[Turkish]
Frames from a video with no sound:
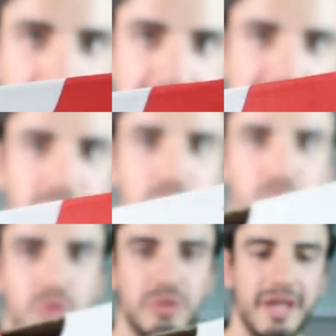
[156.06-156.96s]
bile bakın
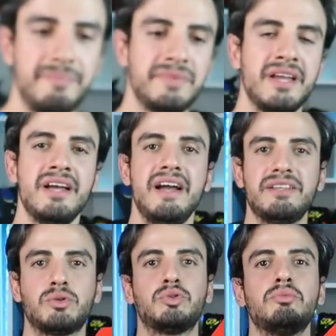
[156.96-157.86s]
üstünde.
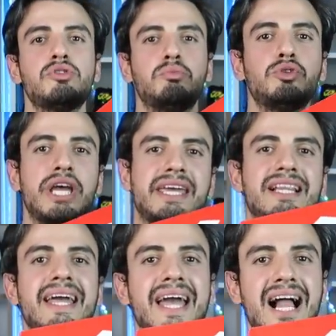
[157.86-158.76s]
Evet kutumuz bu
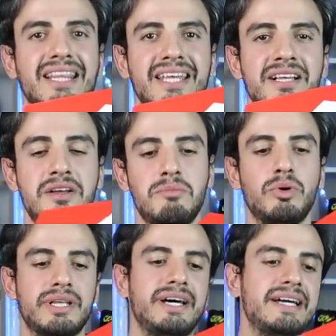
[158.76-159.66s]
şekilde geldi.
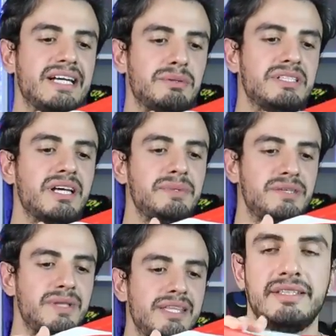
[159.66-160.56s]
Bu arada ayakkabının tam
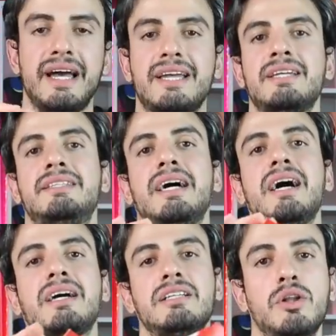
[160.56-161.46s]
ismi de Nike
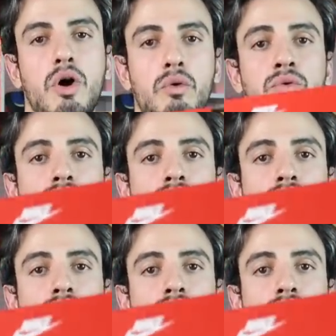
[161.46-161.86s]
Dunk Low